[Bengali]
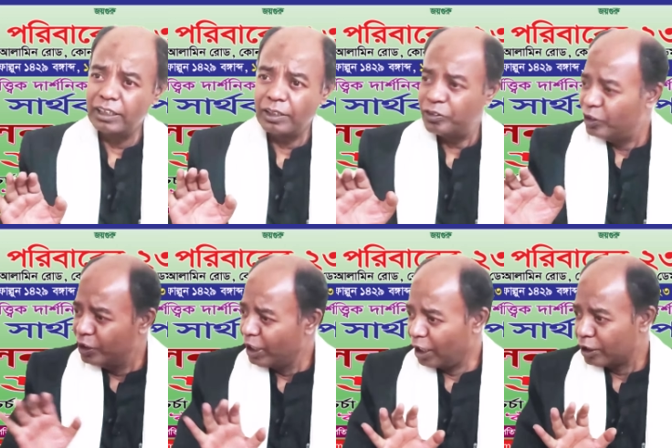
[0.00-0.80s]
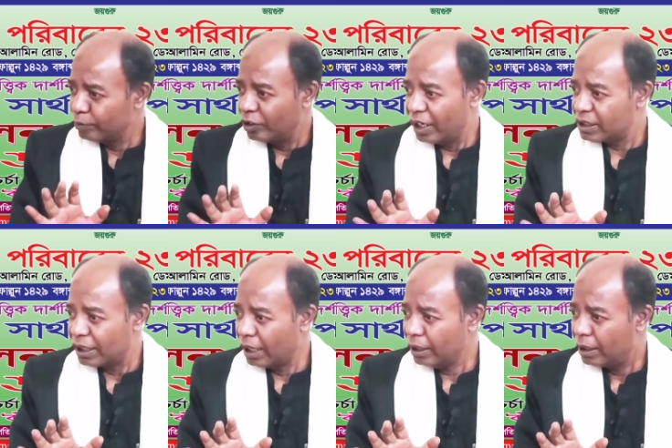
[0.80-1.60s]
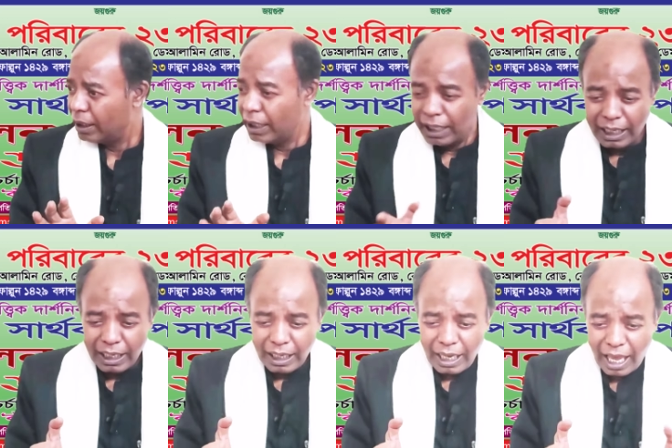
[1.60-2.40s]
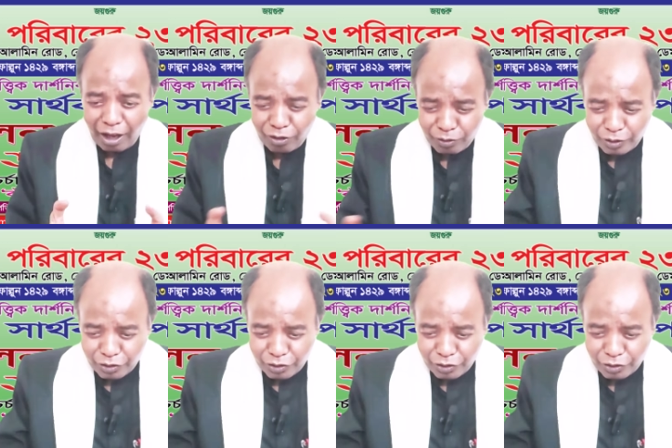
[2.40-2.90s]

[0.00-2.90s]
এই যে তিন দ্বারা সব চলে আসছে না এখন